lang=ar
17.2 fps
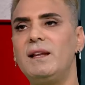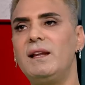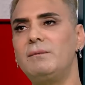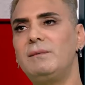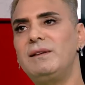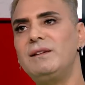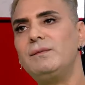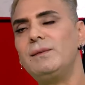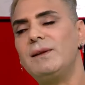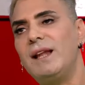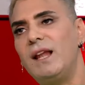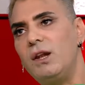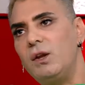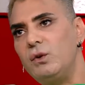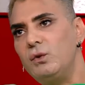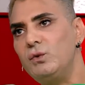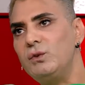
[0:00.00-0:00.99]
هلا بالنسبه
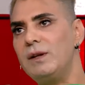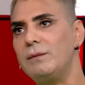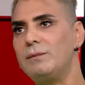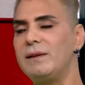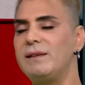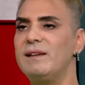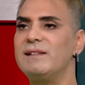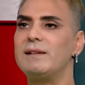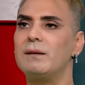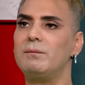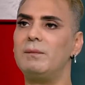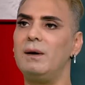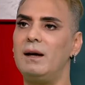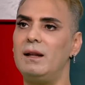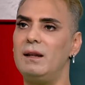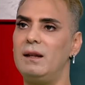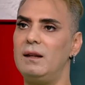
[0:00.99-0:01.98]
اللي بتتناسب
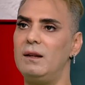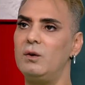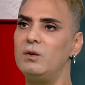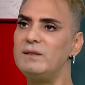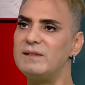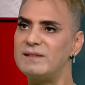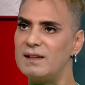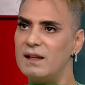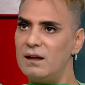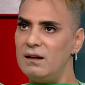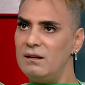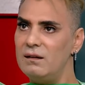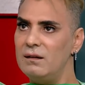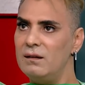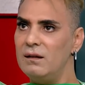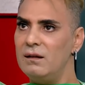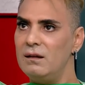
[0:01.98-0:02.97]
مع الانثى
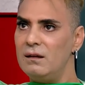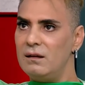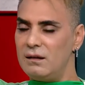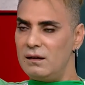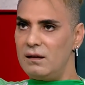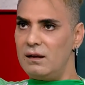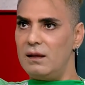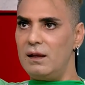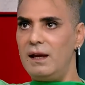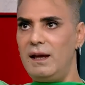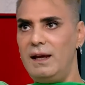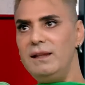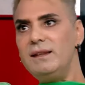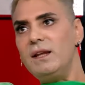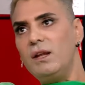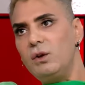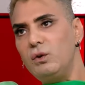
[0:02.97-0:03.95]

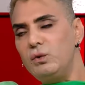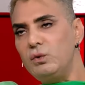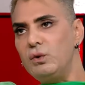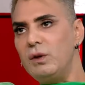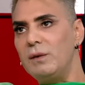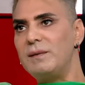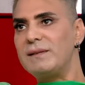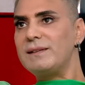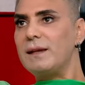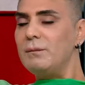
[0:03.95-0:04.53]
عندها ليونه بس